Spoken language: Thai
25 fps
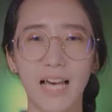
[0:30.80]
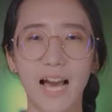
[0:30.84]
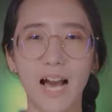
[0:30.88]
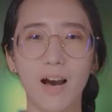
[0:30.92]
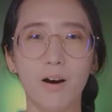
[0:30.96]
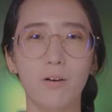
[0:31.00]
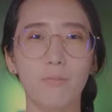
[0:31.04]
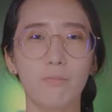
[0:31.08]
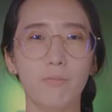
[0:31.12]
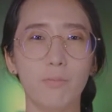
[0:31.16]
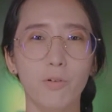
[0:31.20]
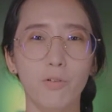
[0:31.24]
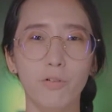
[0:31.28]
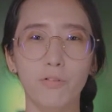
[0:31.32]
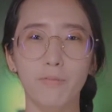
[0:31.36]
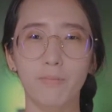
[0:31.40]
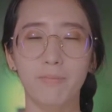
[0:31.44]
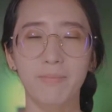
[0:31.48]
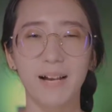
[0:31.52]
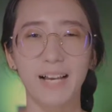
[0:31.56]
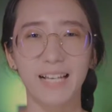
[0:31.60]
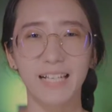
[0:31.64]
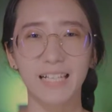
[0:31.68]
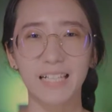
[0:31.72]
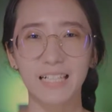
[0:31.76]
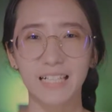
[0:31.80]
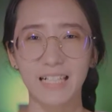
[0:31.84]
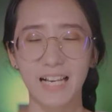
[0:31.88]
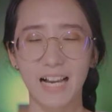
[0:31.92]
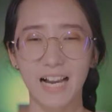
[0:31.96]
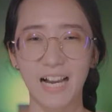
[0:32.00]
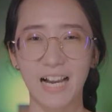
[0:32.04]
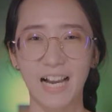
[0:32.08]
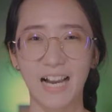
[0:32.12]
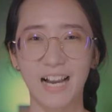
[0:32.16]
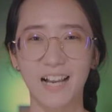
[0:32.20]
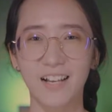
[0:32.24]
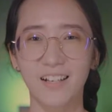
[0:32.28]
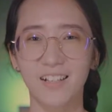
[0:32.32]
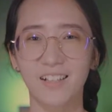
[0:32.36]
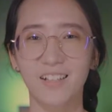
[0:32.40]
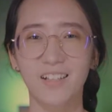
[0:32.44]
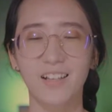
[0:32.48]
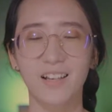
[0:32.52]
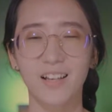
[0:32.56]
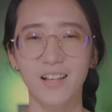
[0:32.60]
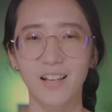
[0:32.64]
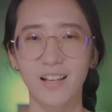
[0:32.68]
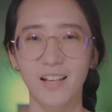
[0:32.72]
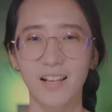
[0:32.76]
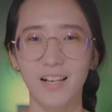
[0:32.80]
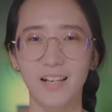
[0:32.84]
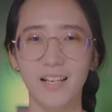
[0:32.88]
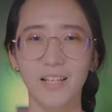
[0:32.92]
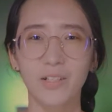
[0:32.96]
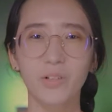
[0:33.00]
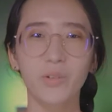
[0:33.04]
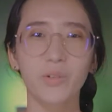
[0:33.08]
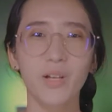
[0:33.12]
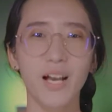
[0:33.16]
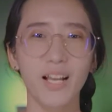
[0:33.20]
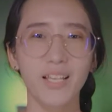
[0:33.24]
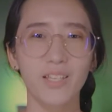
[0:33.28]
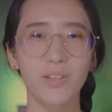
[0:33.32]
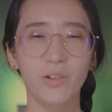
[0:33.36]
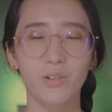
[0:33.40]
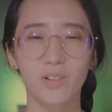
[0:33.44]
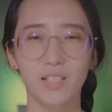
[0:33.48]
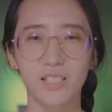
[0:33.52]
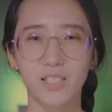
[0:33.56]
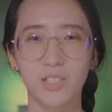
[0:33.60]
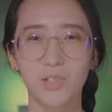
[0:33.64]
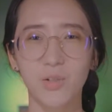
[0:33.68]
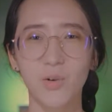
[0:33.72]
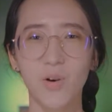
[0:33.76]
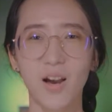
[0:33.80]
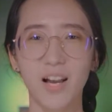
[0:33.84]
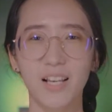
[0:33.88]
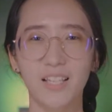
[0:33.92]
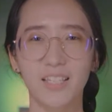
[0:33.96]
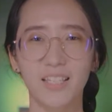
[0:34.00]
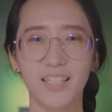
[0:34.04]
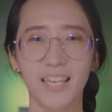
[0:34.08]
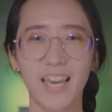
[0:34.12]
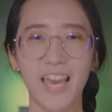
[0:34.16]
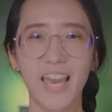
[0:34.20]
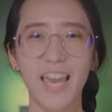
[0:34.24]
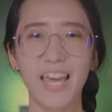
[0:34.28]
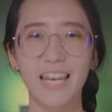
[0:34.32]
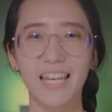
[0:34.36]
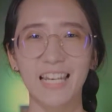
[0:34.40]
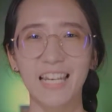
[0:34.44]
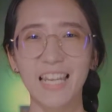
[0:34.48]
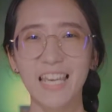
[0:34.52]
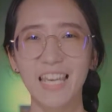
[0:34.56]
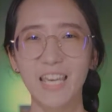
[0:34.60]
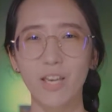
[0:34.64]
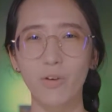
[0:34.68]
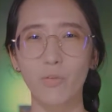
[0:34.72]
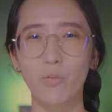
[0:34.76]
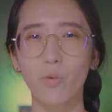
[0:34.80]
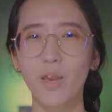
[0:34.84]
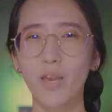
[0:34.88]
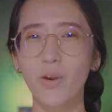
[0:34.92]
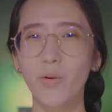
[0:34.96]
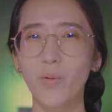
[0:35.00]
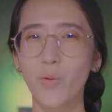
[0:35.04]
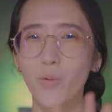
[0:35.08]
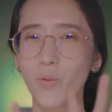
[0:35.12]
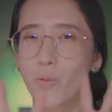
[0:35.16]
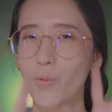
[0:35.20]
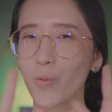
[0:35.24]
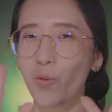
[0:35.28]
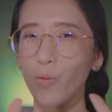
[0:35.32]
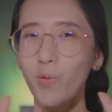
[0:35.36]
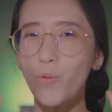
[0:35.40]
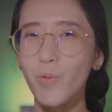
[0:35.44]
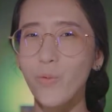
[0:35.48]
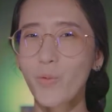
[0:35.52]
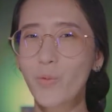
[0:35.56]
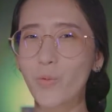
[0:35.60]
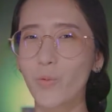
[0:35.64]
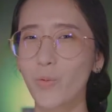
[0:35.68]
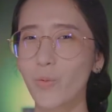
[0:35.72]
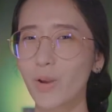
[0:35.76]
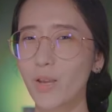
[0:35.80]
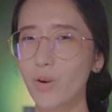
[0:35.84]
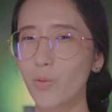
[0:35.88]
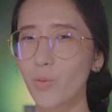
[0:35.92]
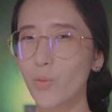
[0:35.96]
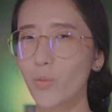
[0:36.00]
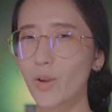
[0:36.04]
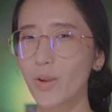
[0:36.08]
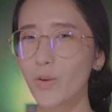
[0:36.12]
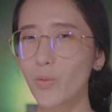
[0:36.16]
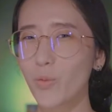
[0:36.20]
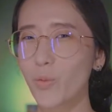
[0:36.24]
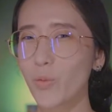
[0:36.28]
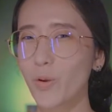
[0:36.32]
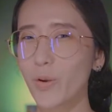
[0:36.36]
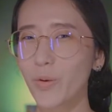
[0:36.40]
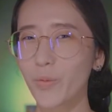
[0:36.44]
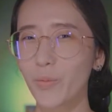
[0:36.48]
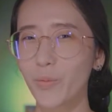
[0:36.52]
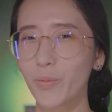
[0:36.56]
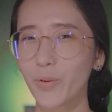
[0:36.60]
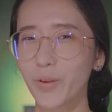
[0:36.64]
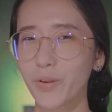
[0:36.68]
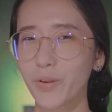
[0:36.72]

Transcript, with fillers: ซาวปุ๊ฟบาร์เดอร์นะคะ และทุกท่านอยู่ในช่วงเกตรีวิววิววิววิว